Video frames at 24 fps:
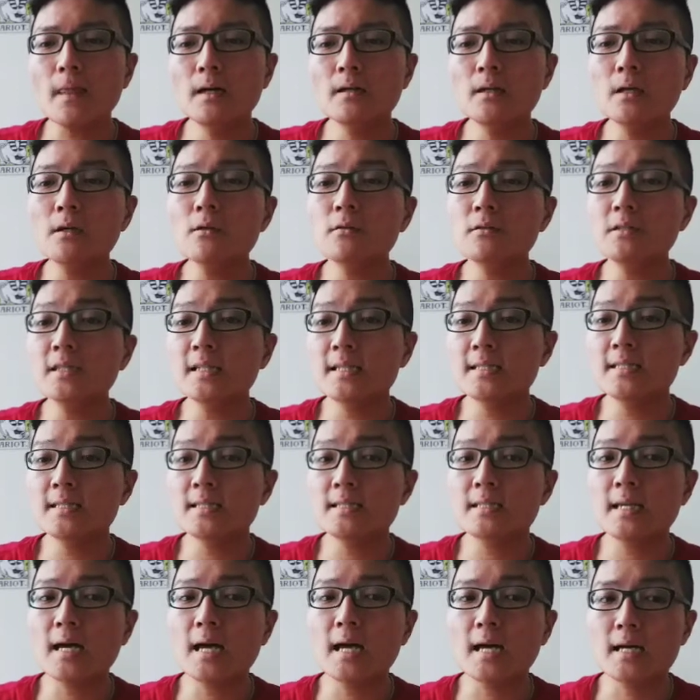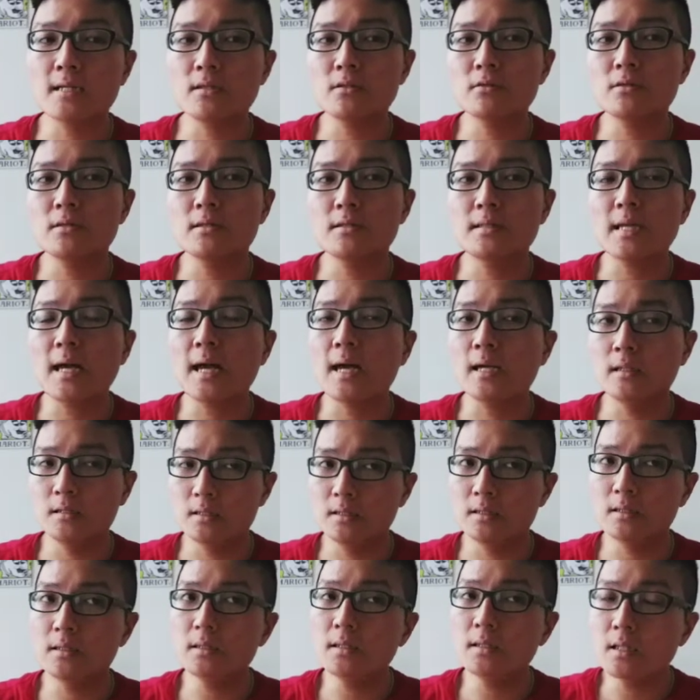然后这一次在就是在。
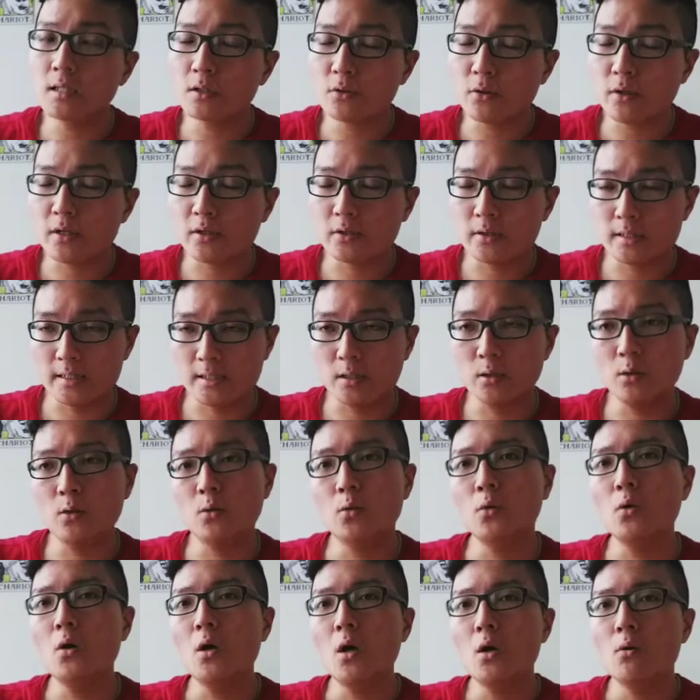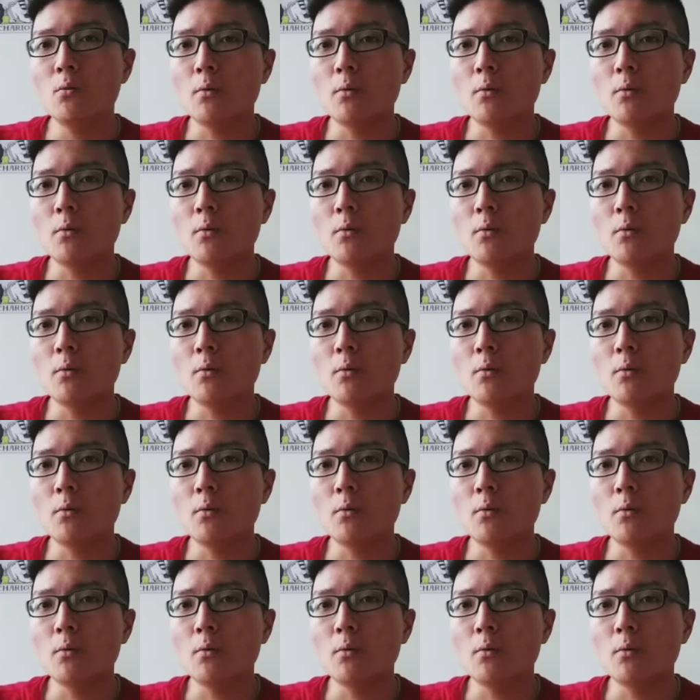一个月以后，